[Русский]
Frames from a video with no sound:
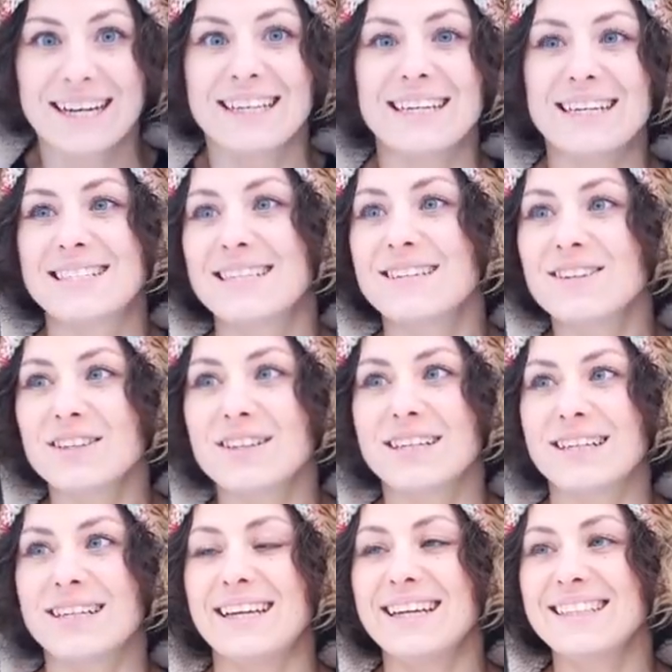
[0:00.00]
Я
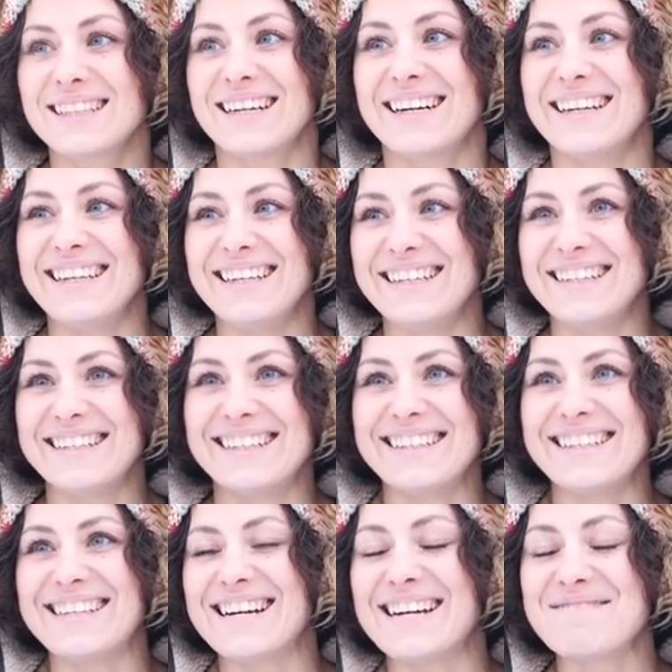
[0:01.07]
сделала это, и
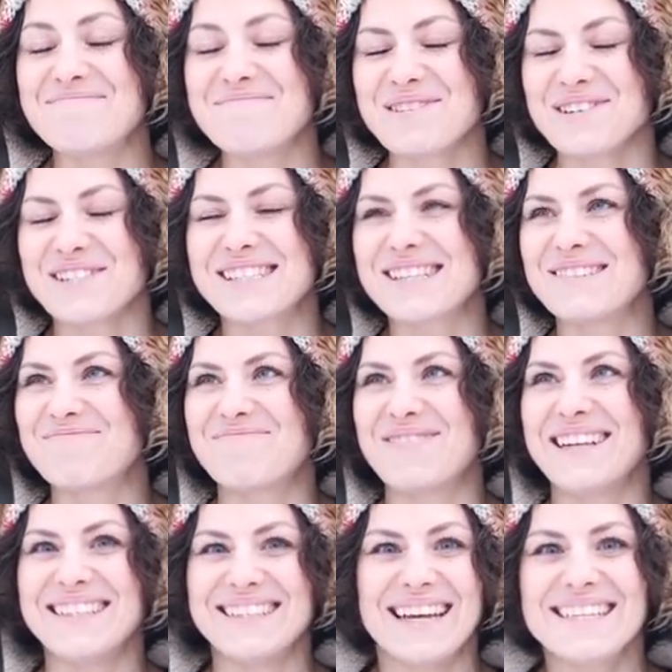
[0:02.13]
я просто,
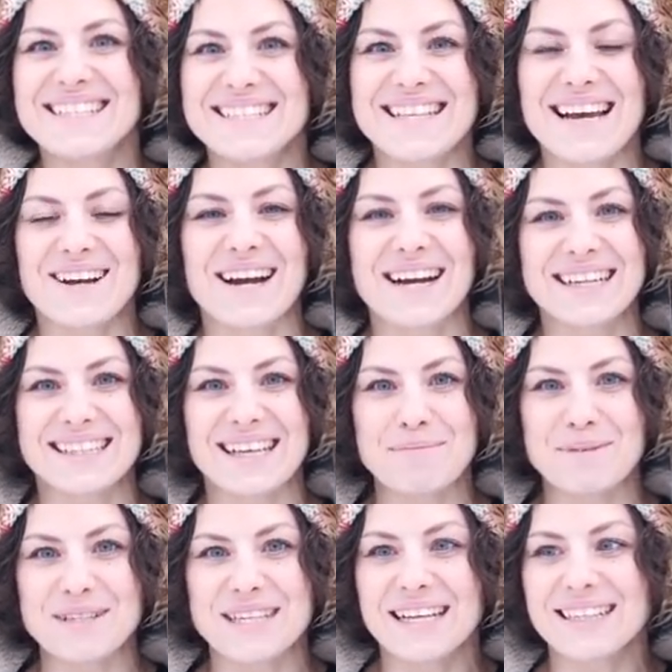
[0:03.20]
блин, я не знаю, как это
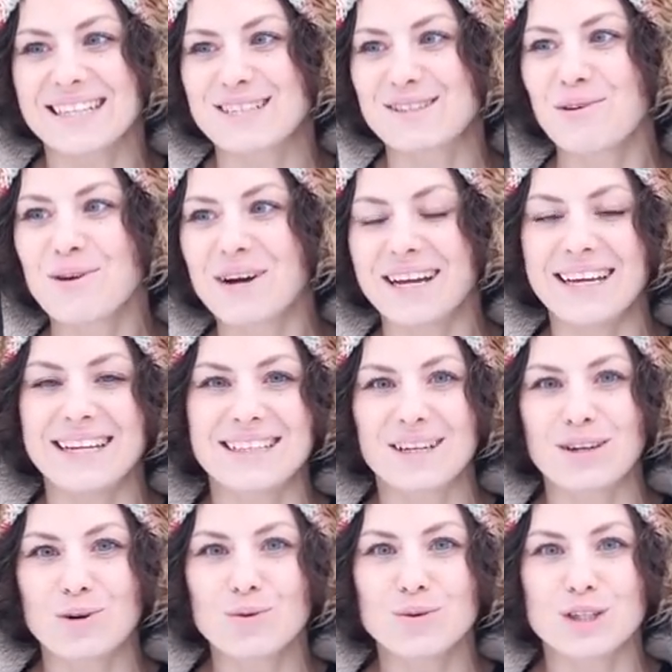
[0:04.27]
описать, настолько это
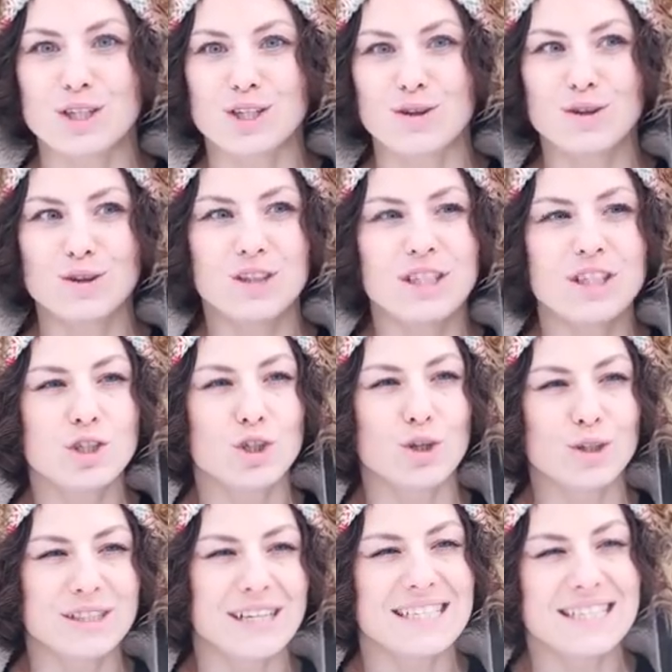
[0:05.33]
круто, что ты
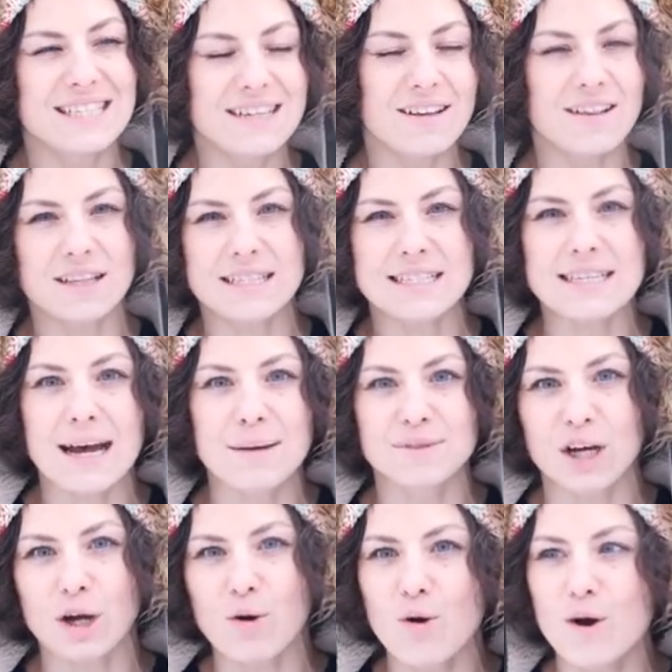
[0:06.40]
что-то сделал сам,
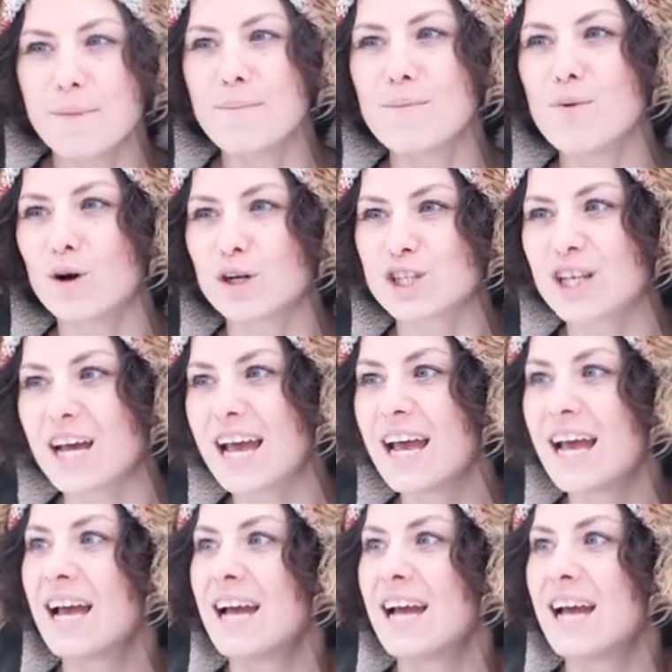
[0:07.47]
такое мощное